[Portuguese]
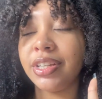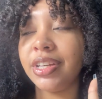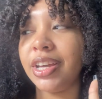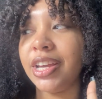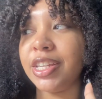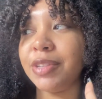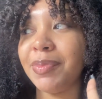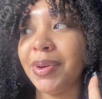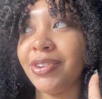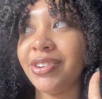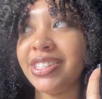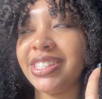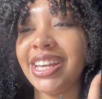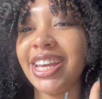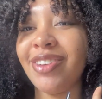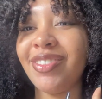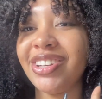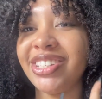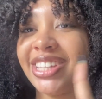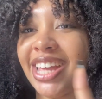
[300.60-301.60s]
A gente marcou de
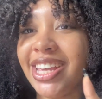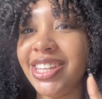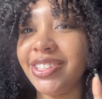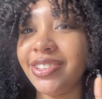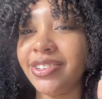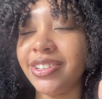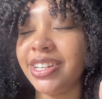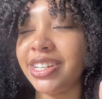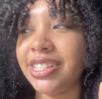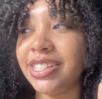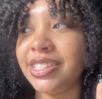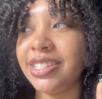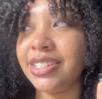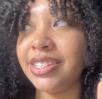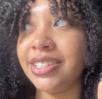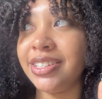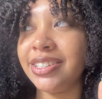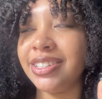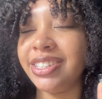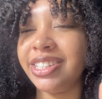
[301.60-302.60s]
sair umas 10 horas.
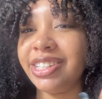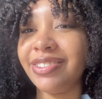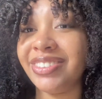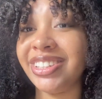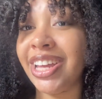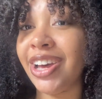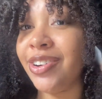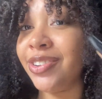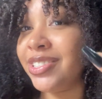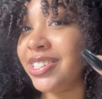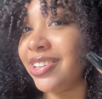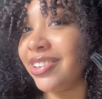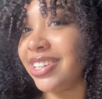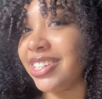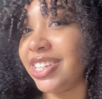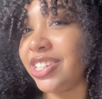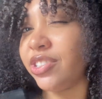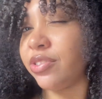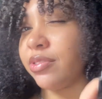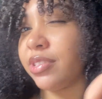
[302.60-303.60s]
Deve dar 11
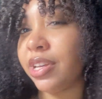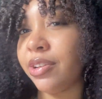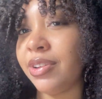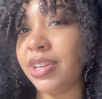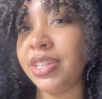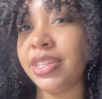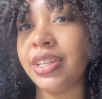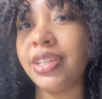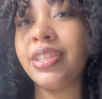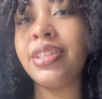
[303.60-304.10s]
horas, a gente não saiu ainda.